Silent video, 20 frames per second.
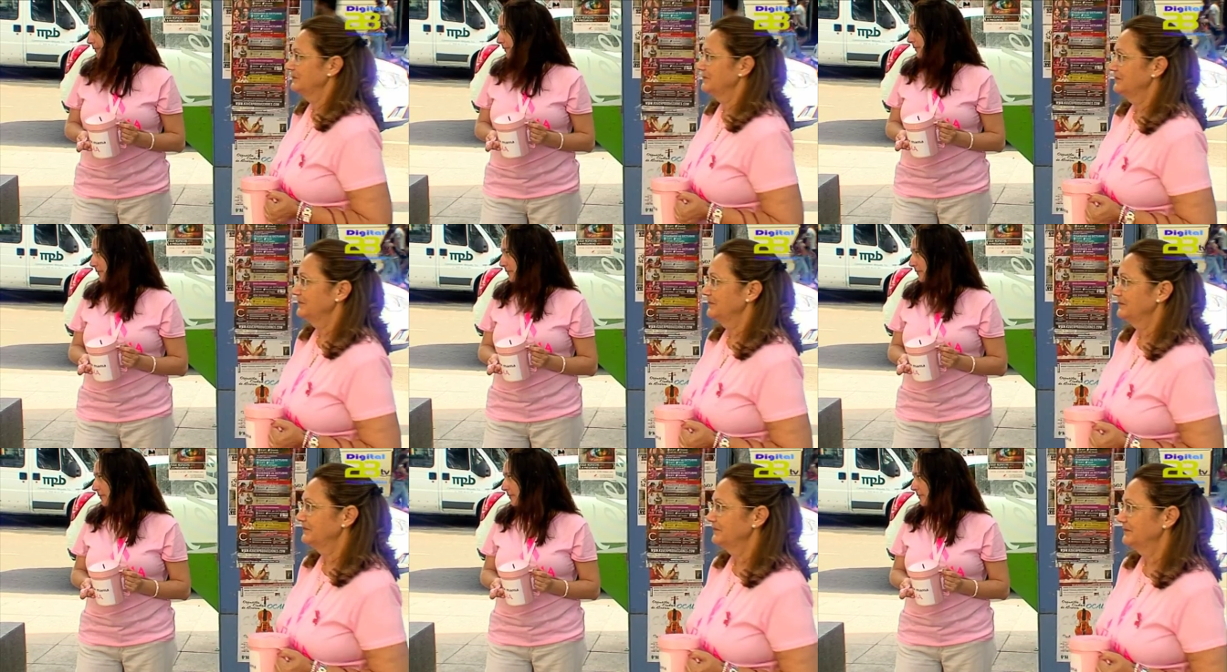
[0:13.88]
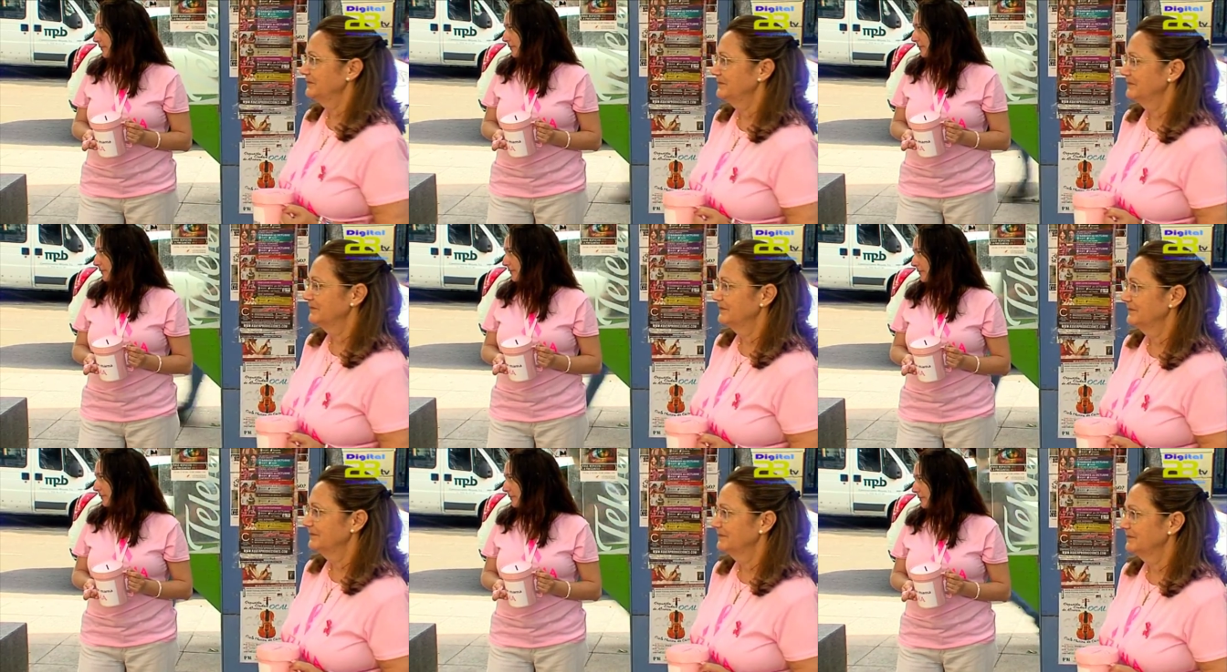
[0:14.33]
la
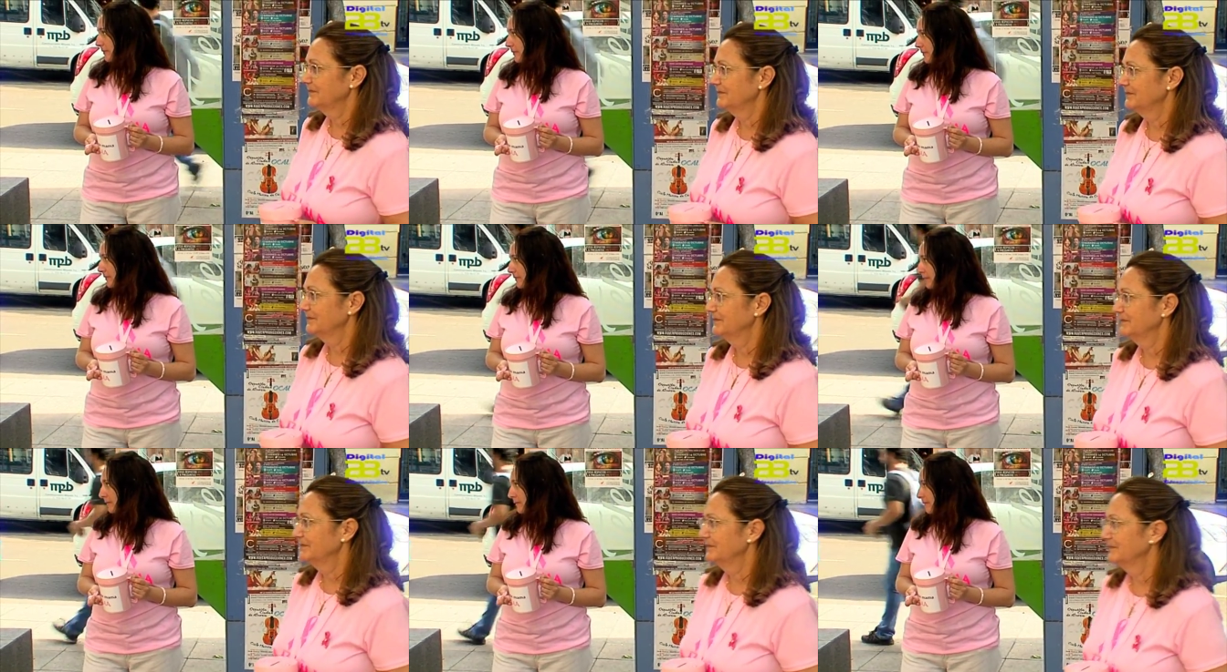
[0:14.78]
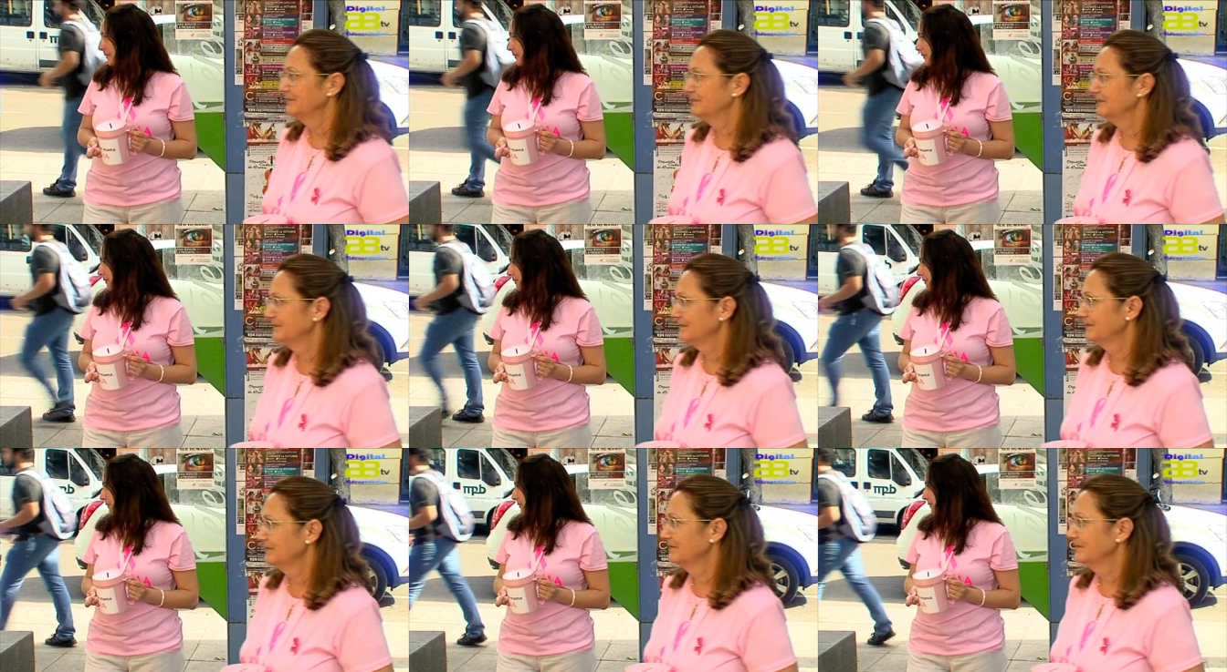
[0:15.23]
enfermedad. Un
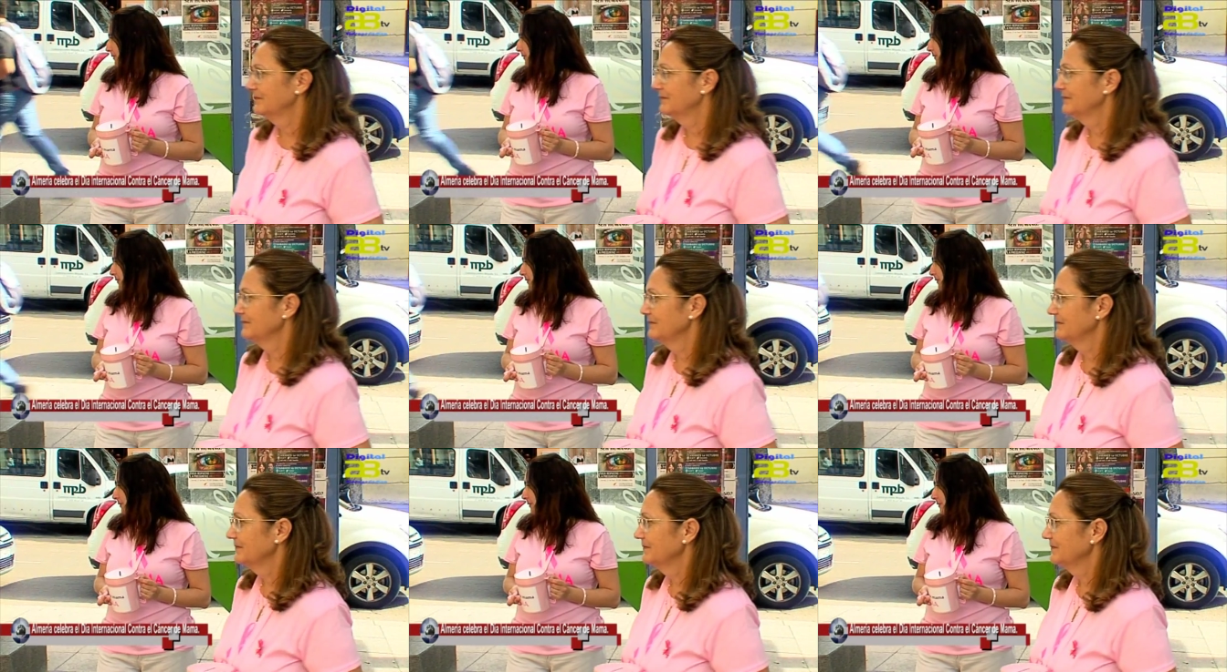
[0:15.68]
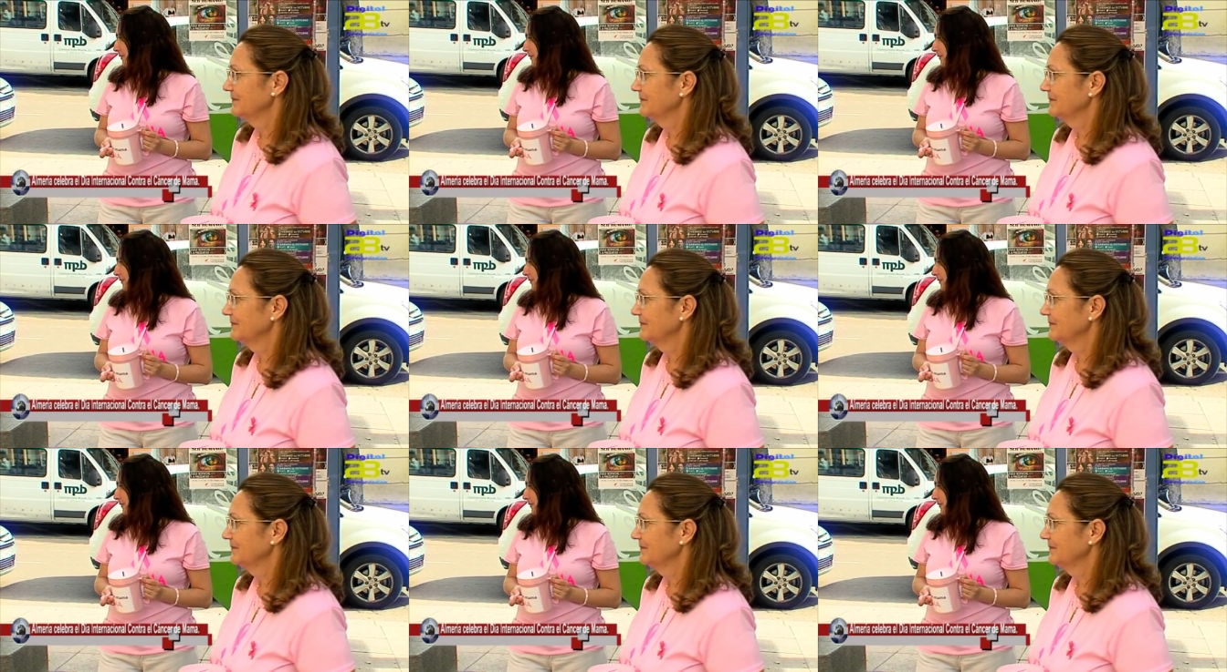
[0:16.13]
sencillo acto al que ha